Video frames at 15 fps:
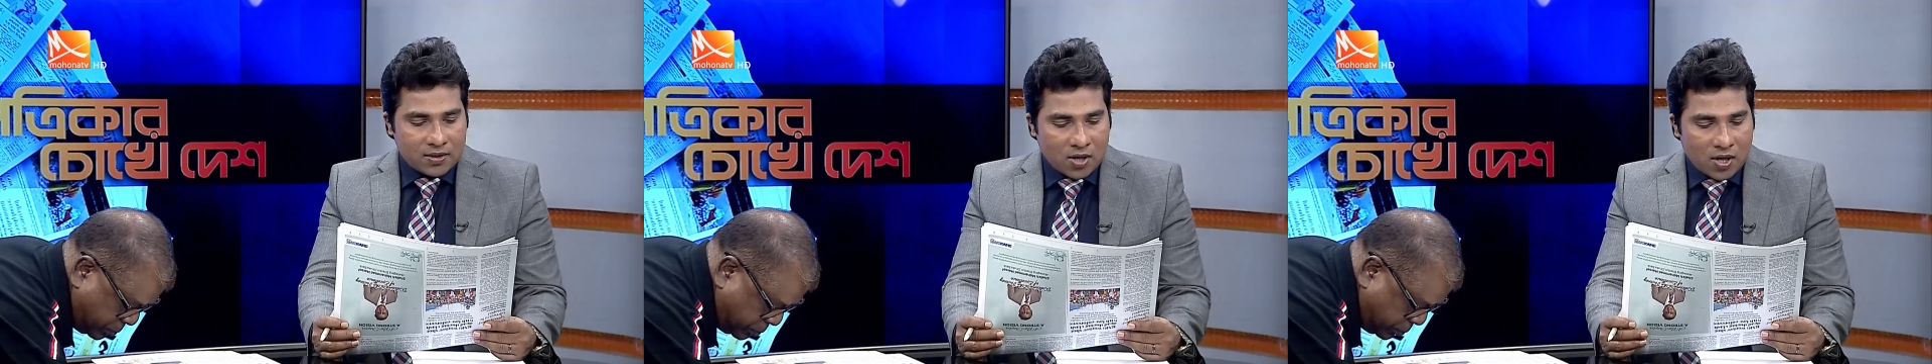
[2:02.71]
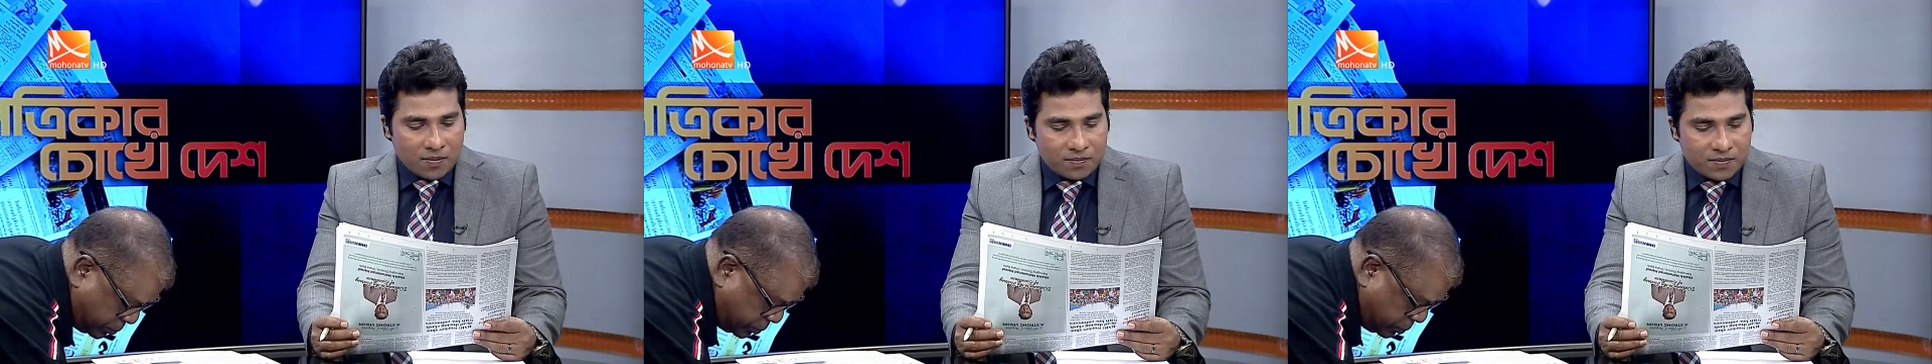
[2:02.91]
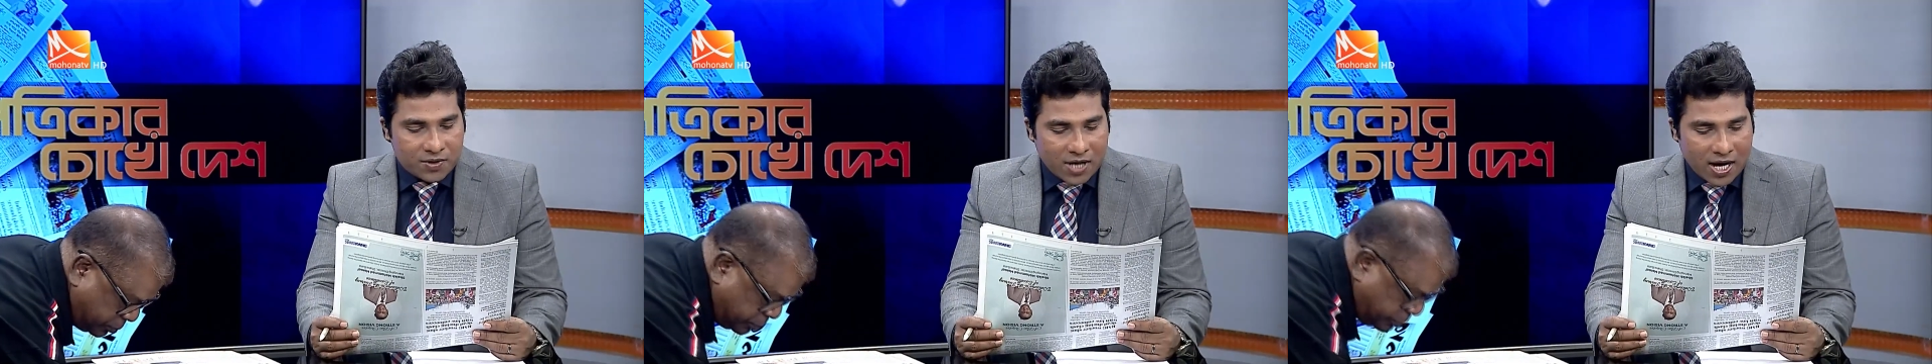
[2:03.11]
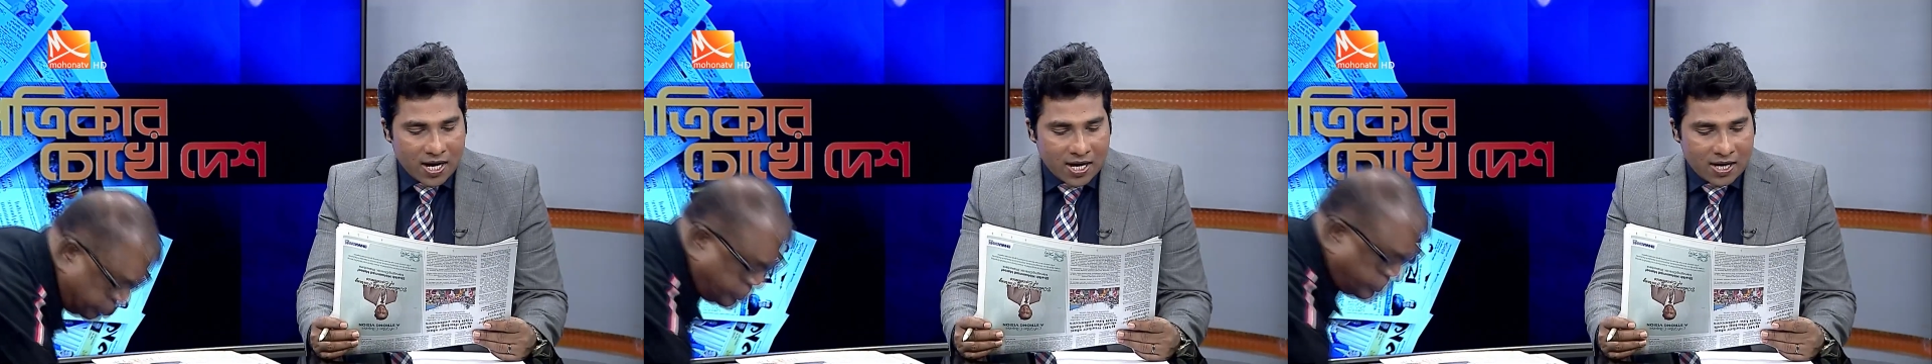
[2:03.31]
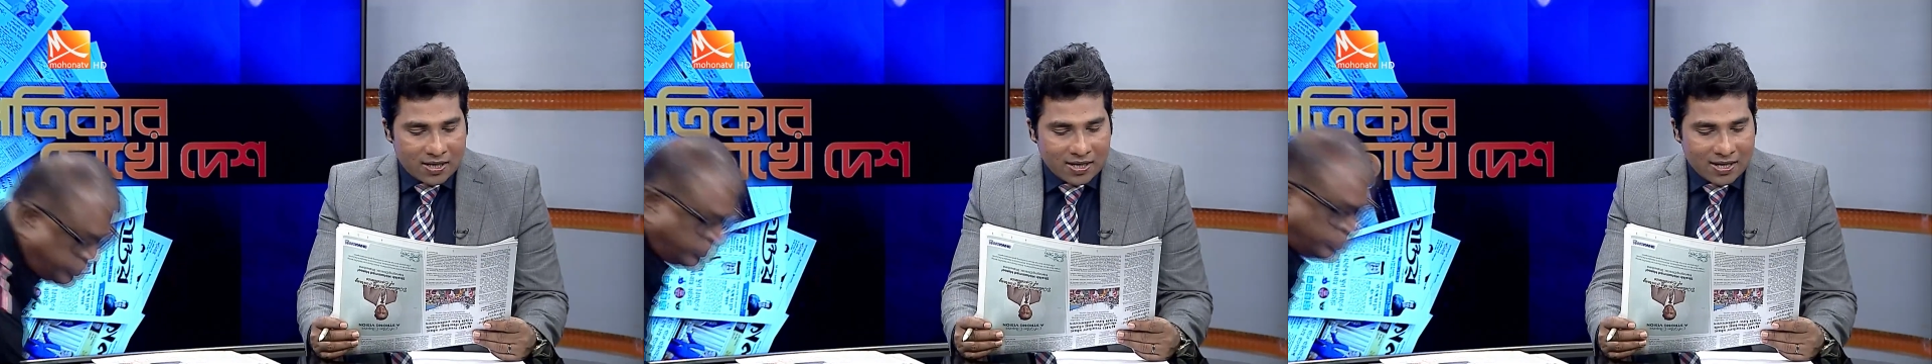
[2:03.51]
top
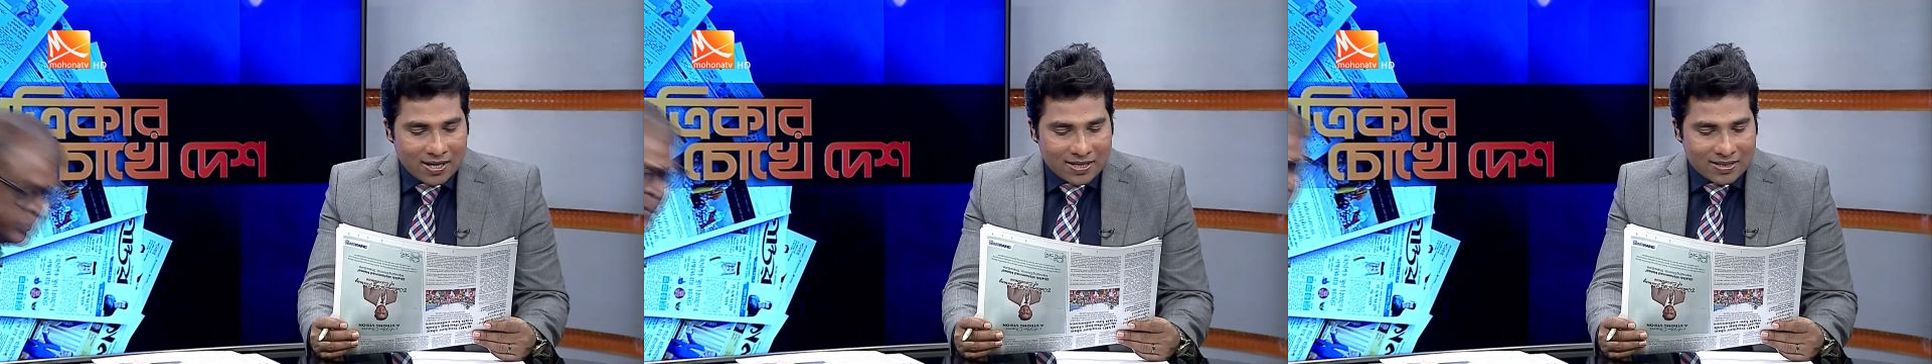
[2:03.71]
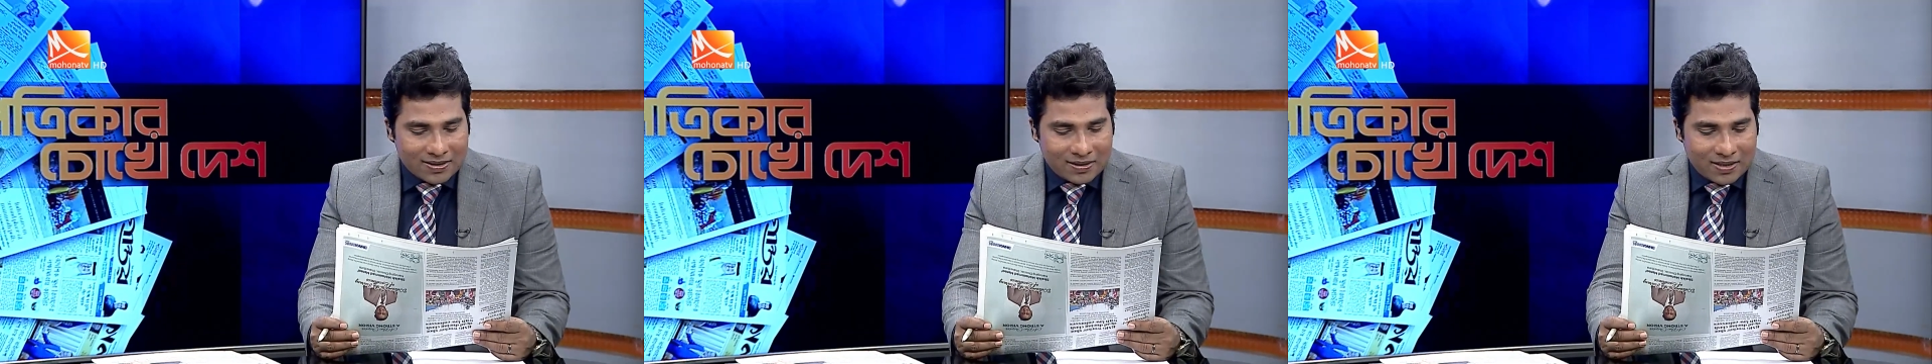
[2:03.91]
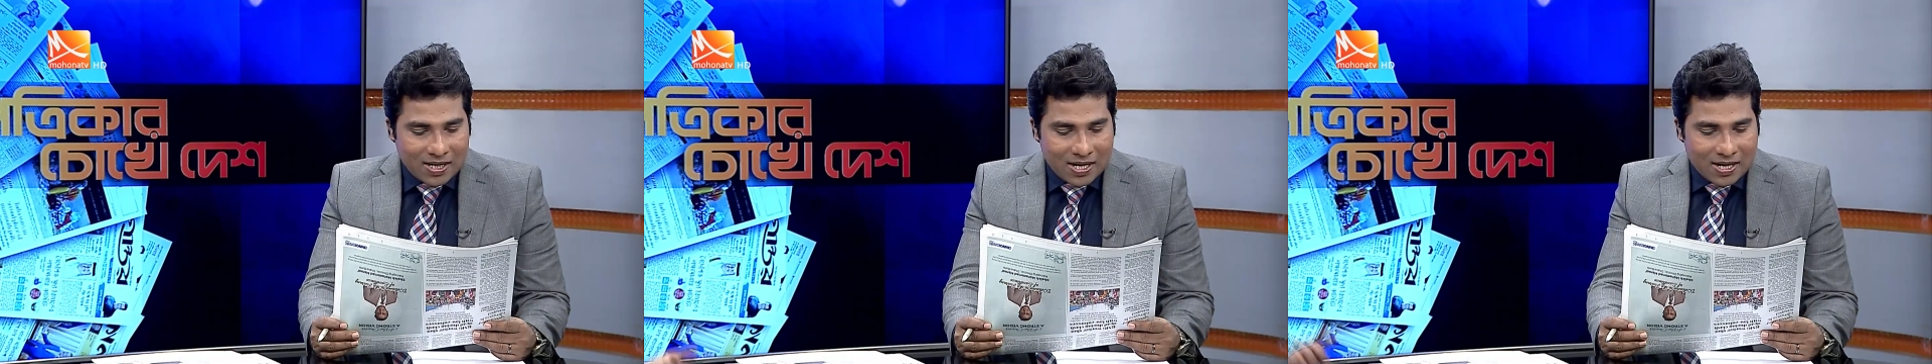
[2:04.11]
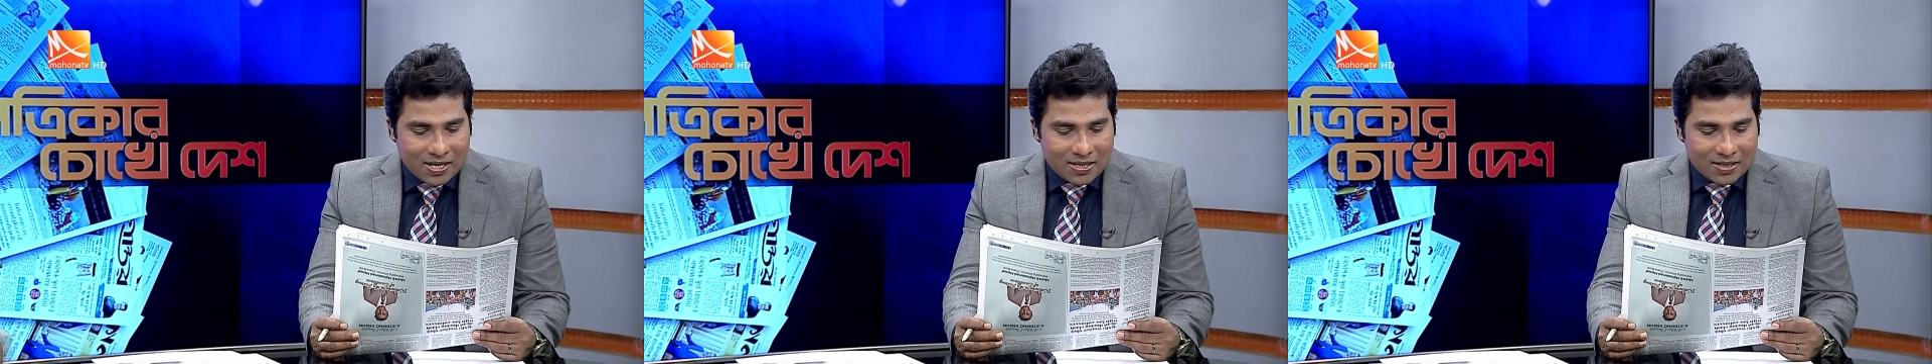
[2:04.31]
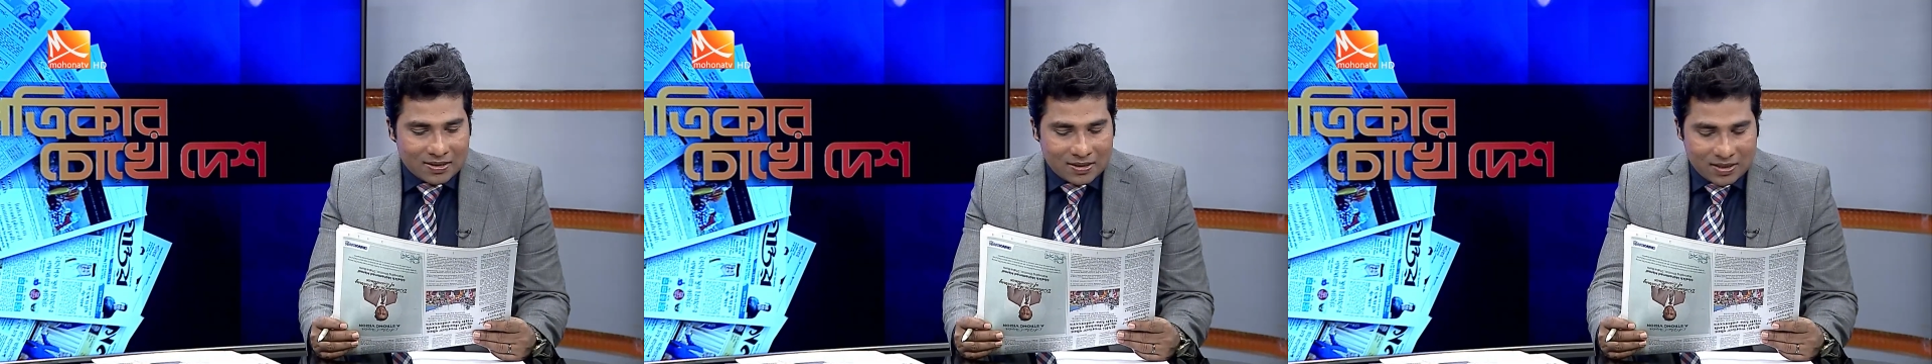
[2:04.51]
টায়ার still
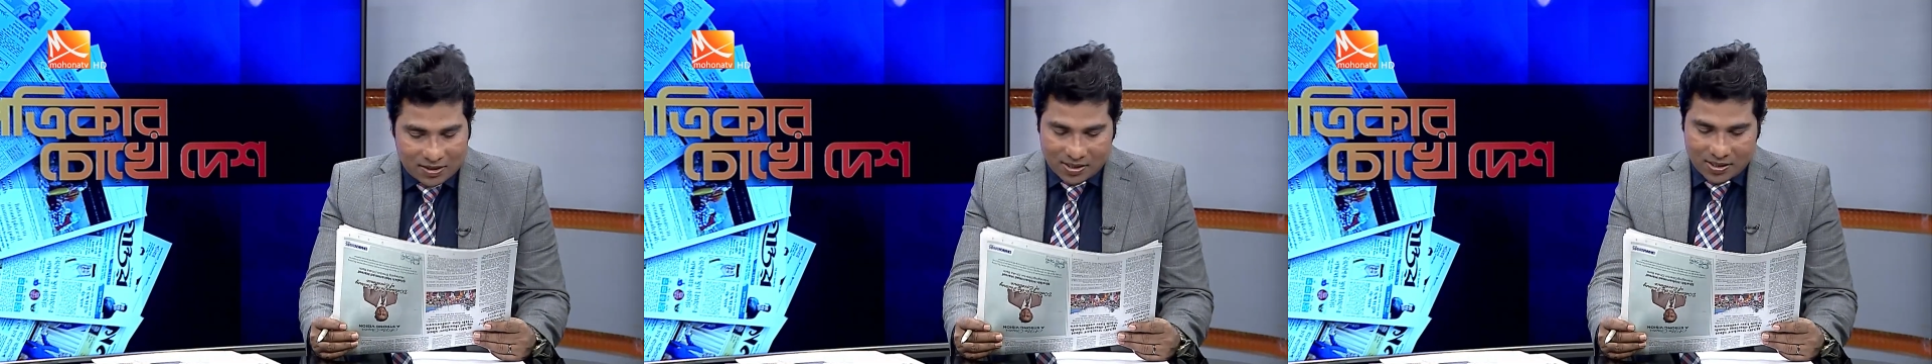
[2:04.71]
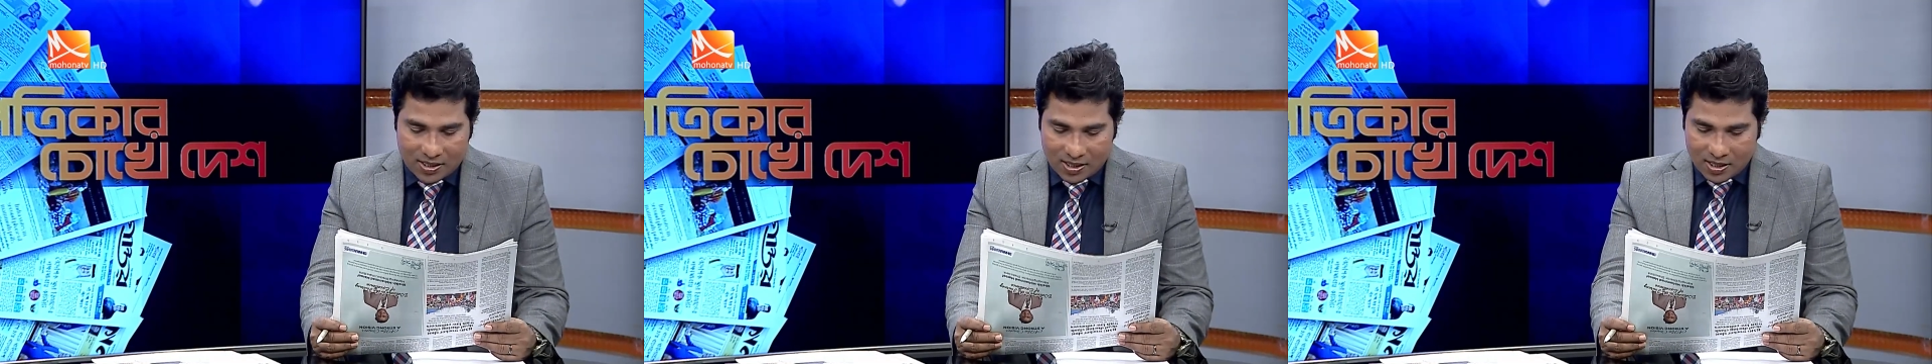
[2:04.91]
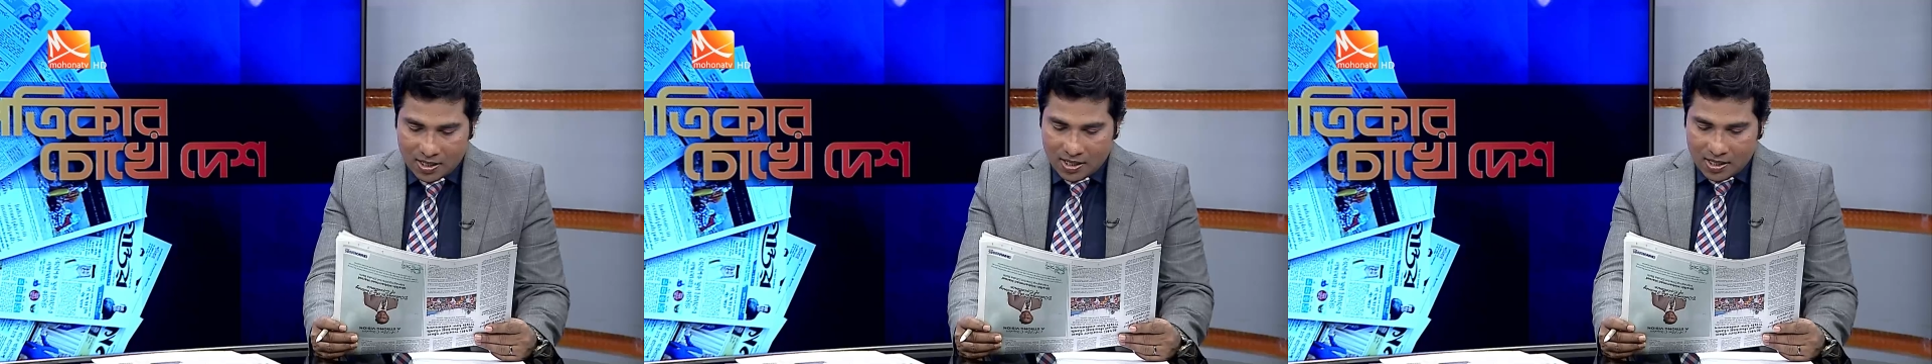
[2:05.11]
jittery.